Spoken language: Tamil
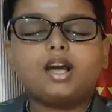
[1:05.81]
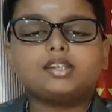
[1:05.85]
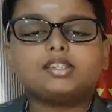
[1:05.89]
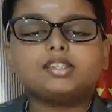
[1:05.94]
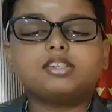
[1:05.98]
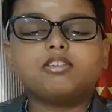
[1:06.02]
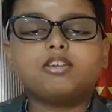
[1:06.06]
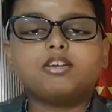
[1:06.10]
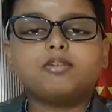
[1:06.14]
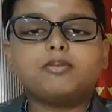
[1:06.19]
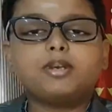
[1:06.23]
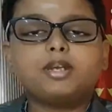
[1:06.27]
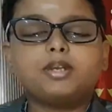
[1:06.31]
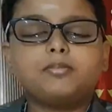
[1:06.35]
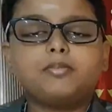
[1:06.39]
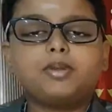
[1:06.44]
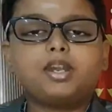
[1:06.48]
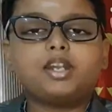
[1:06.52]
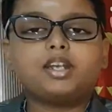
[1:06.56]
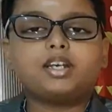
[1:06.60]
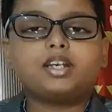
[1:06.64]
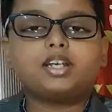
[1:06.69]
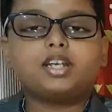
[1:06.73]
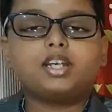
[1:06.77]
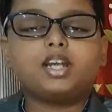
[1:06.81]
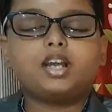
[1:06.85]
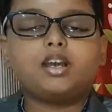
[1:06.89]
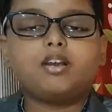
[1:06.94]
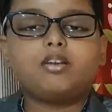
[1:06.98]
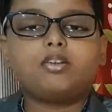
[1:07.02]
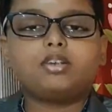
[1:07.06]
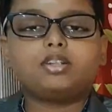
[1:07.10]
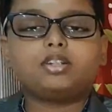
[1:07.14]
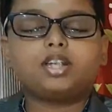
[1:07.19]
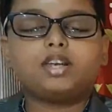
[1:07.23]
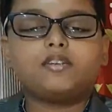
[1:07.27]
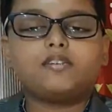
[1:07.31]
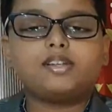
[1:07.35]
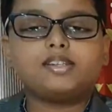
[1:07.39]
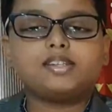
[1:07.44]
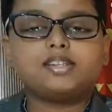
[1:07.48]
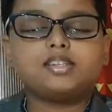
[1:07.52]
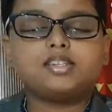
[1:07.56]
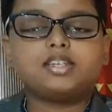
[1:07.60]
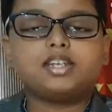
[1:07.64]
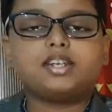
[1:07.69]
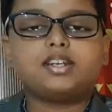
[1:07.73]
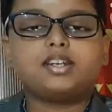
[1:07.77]
சிவபெருமானுக்கு அவங்க தவம்
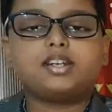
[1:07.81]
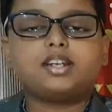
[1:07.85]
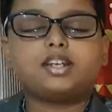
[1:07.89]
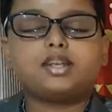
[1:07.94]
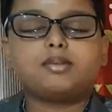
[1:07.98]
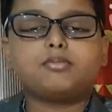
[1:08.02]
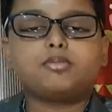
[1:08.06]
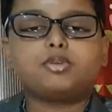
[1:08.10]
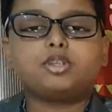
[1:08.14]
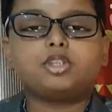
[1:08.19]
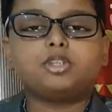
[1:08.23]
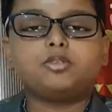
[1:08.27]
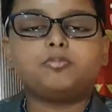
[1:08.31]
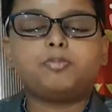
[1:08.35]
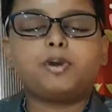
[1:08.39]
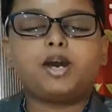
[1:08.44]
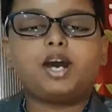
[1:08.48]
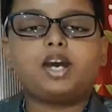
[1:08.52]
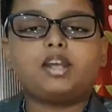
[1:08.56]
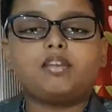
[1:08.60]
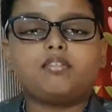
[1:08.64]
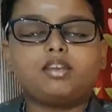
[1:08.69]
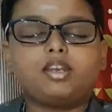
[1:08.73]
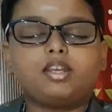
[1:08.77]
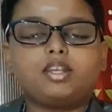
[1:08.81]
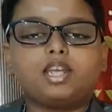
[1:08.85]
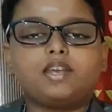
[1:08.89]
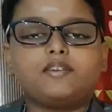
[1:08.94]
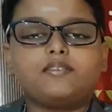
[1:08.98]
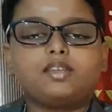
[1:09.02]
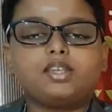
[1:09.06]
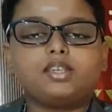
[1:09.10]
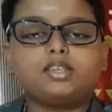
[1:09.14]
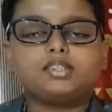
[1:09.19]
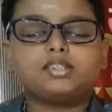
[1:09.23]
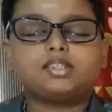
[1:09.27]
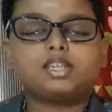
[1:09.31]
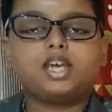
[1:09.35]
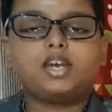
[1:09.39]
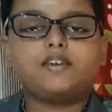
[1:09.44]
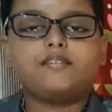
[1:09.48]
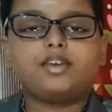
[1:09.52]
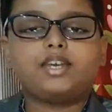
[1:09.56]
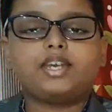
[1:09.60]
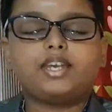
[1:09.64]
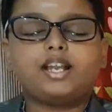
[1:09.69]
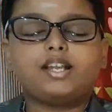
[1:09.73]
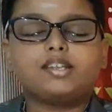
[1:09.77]
செஞ்சுக்கிட்டு இருக்கும்போது பார்வை தேவி
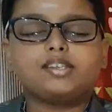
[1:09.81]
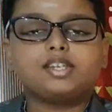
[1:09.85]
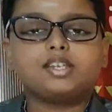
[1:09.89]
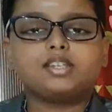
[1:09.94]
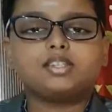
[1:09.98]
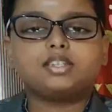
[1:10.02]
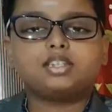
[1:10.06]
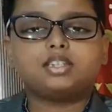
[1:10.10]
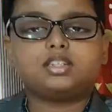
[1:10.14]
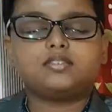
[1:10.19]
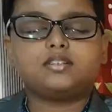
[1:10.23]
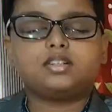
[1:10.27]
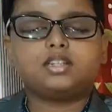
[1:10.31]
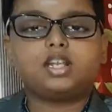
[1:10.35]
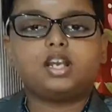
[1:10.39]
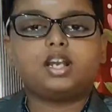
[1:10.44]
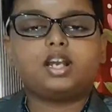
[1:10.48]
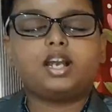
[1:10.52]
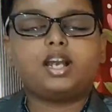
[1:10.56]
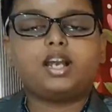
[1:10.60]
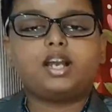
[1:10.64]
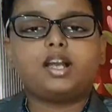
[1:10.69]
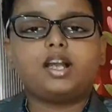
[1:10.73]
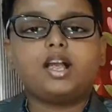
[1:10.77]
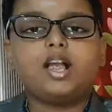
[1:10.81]
சேவைகள் செஞ்சுக்கிட்டு வந்தாங்க